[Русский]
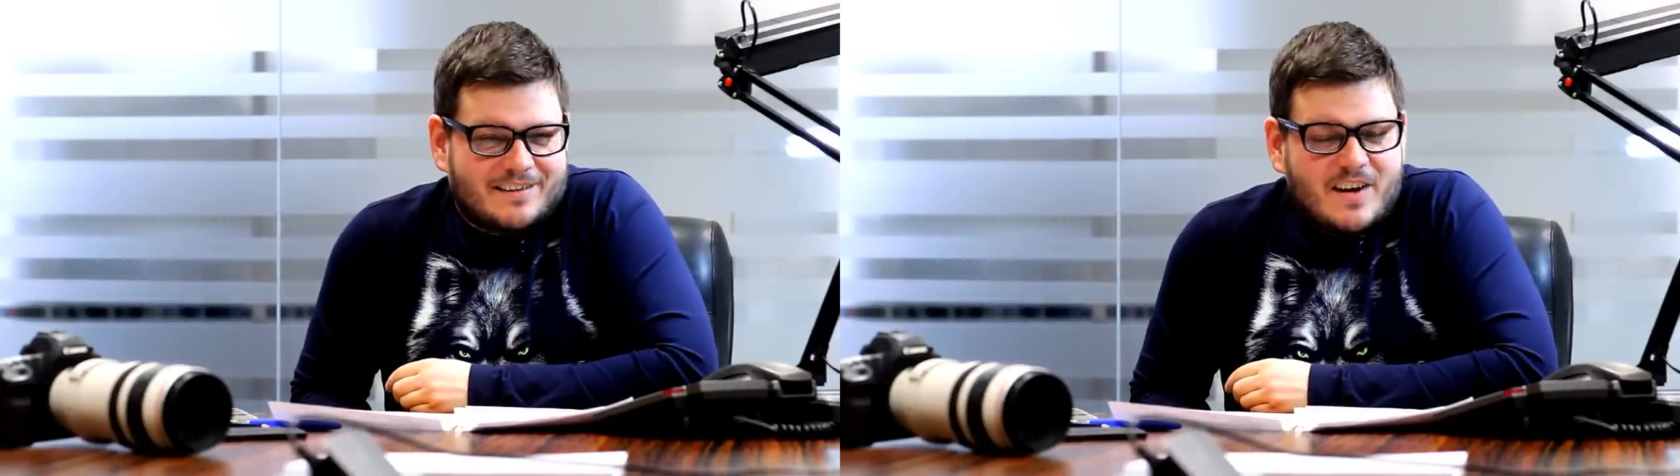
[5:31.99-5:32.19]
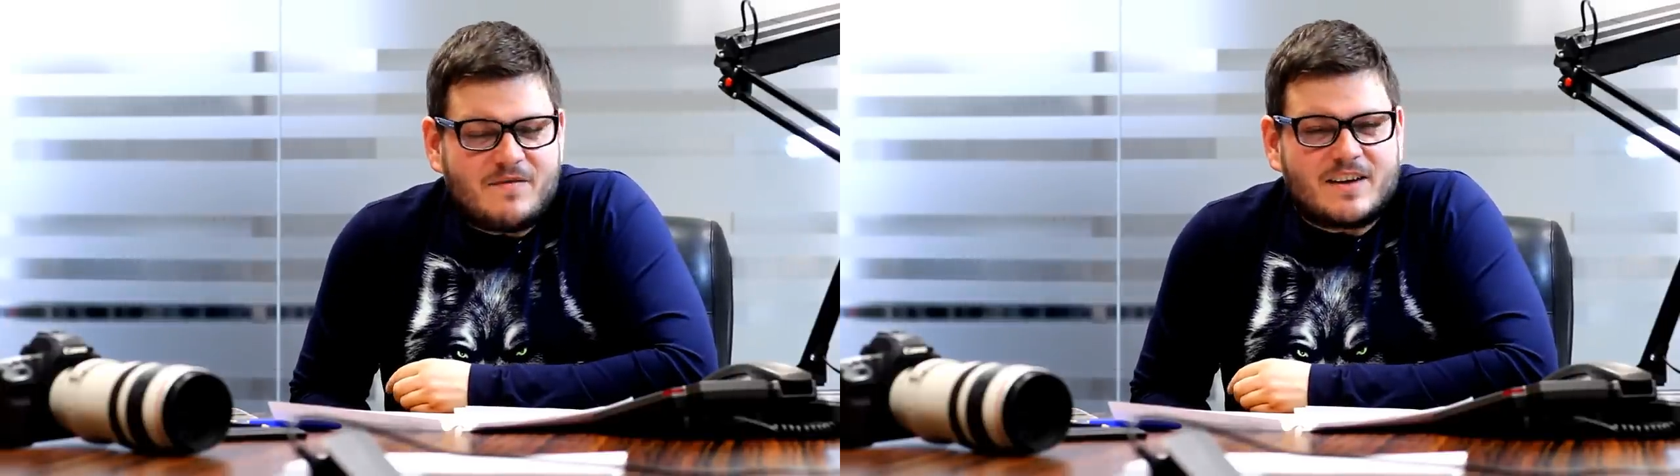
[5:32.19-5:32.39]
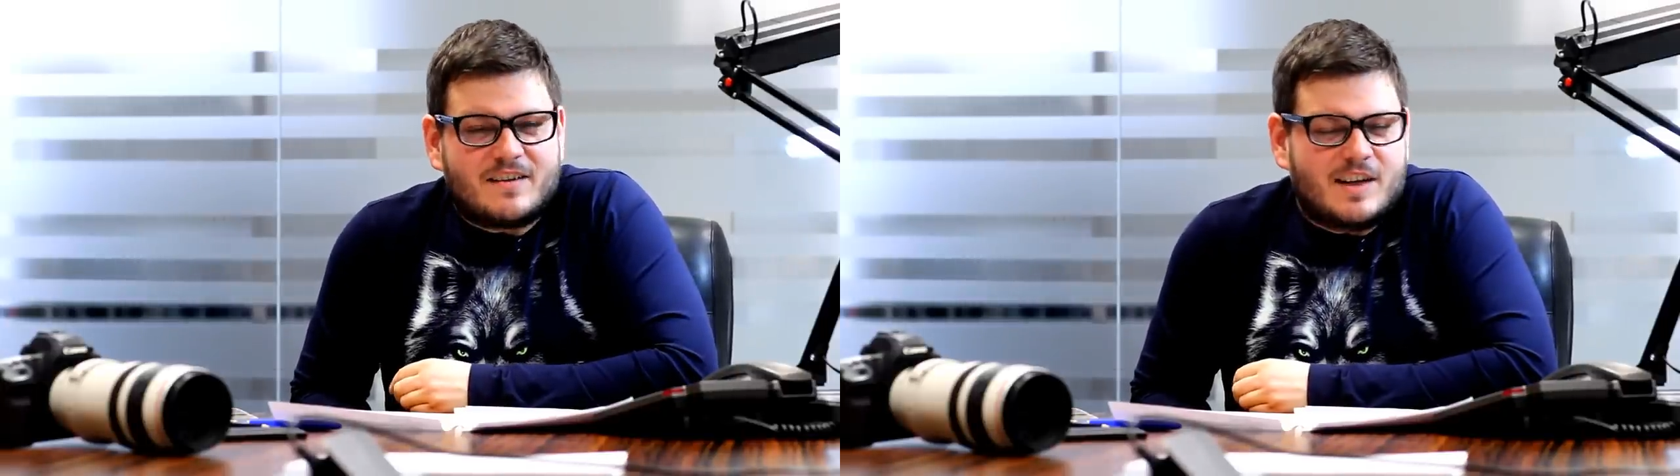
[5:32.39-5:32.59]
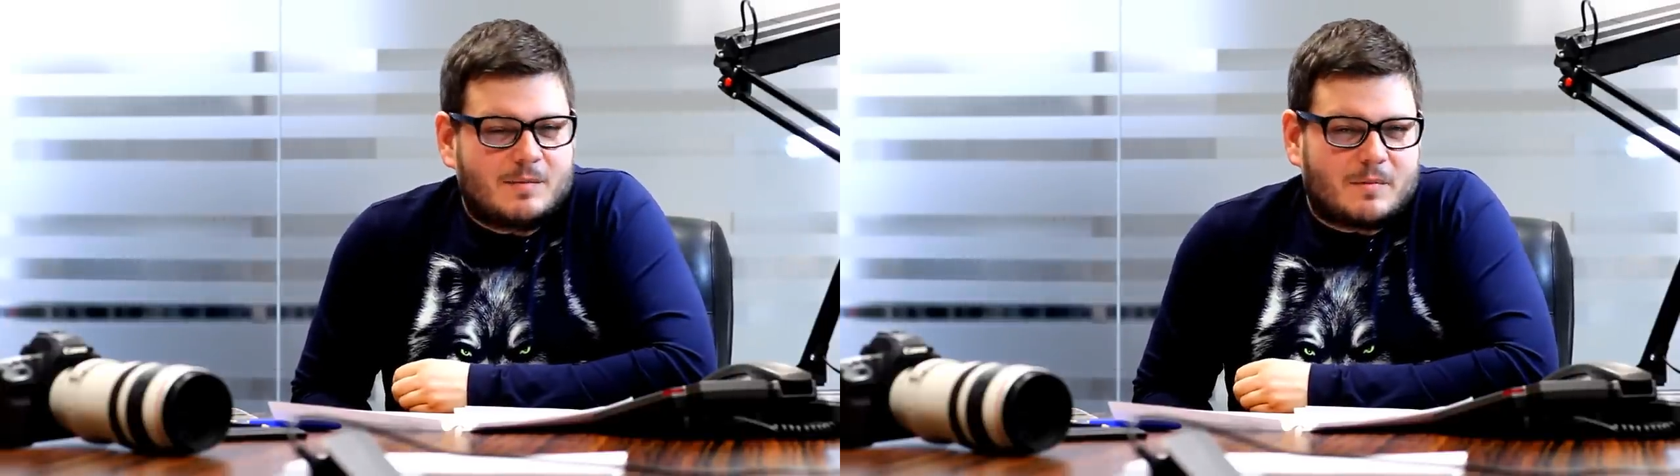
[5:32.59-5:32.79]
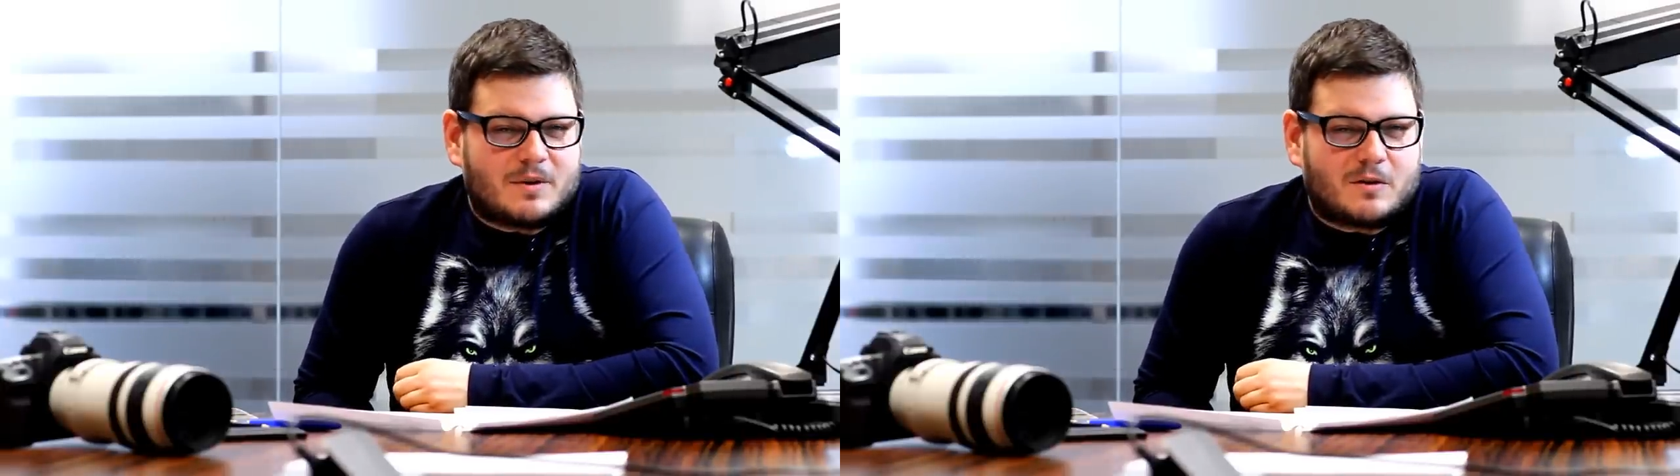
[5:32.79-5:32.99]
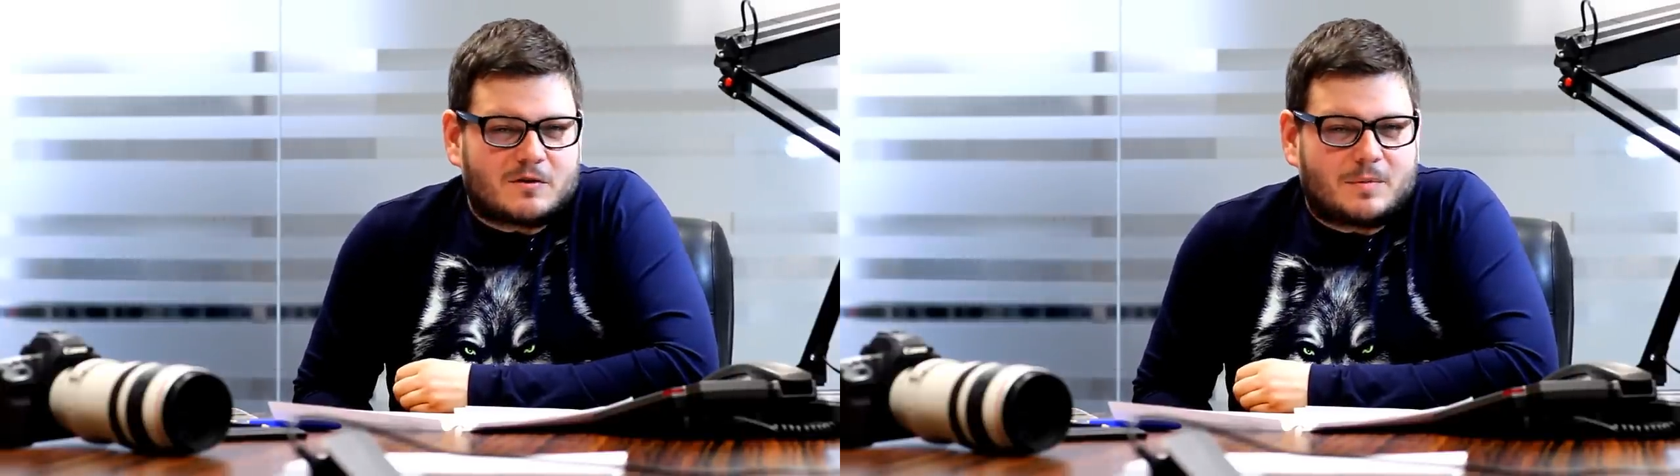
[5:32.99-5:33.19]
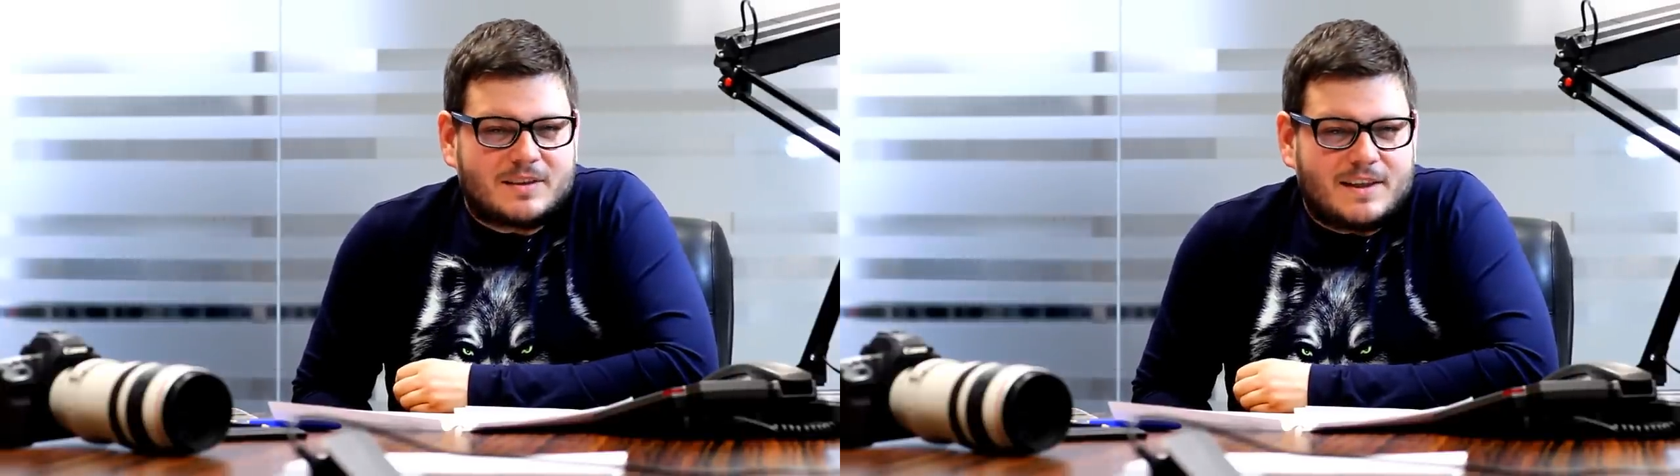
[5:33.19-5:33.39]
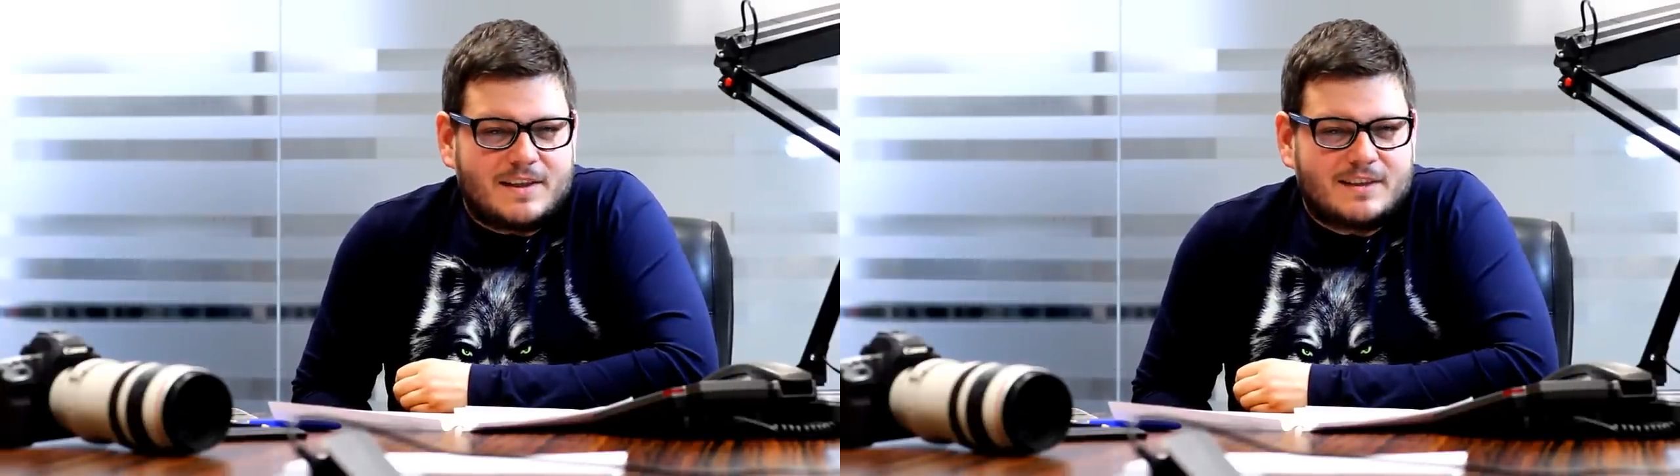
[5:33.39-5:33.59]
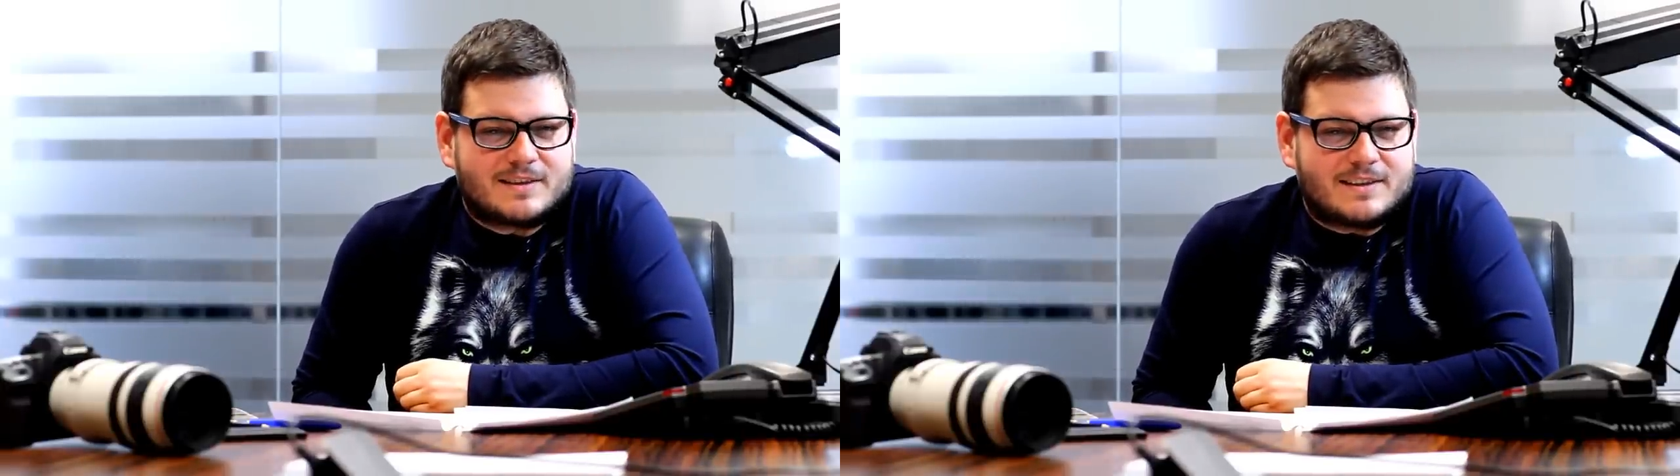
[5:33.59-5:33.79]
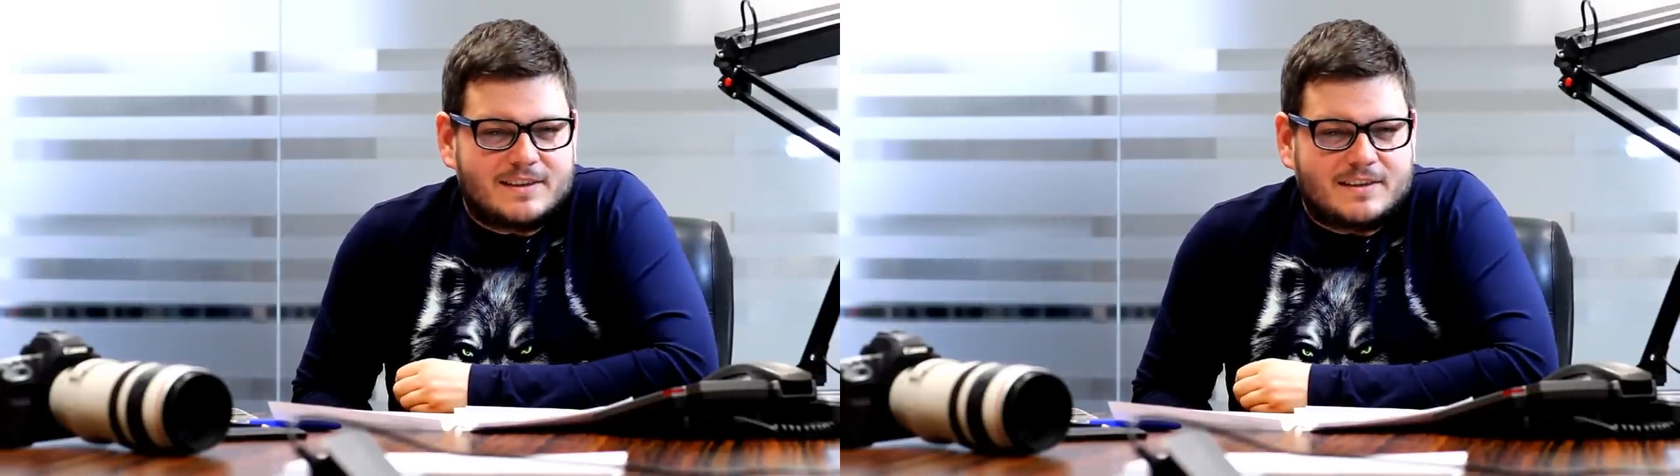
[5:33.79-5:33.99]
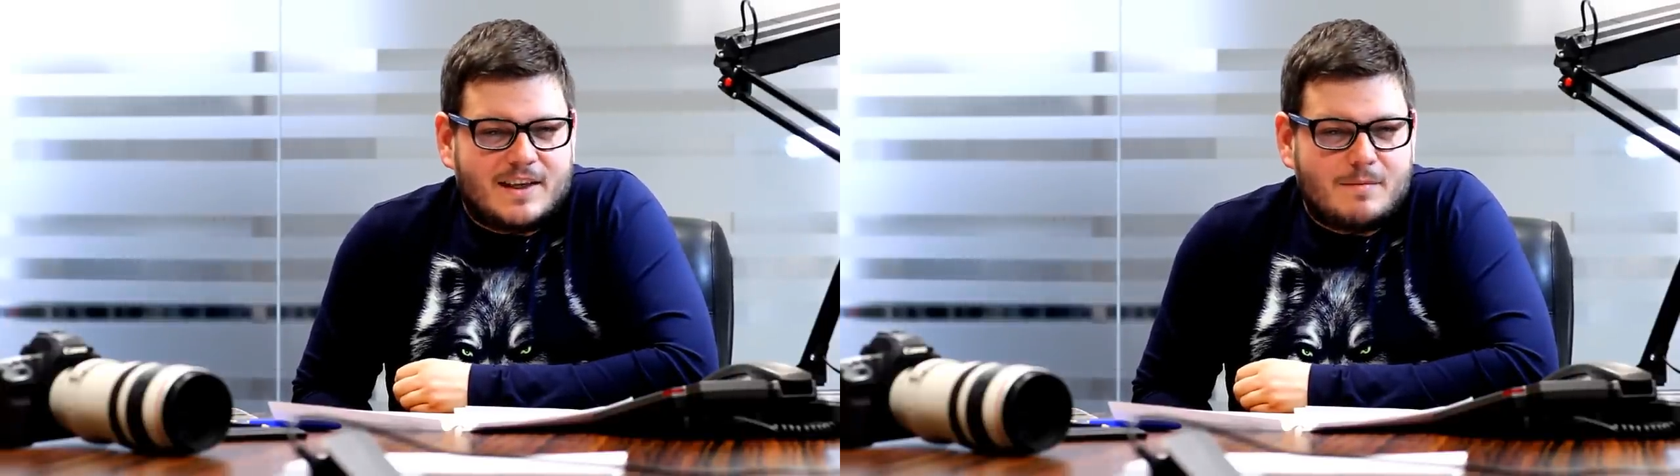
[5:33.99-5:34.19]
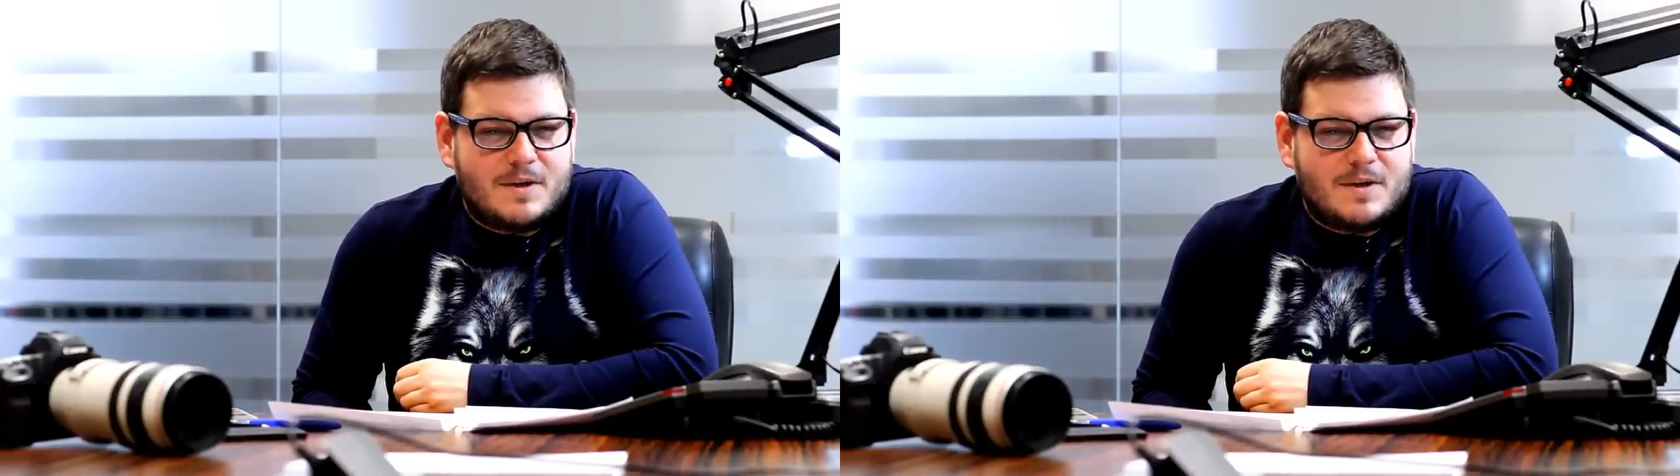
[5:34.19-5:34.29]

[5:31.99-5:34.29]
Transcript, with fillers: Во-первых, Днепропетровск присоединился к системе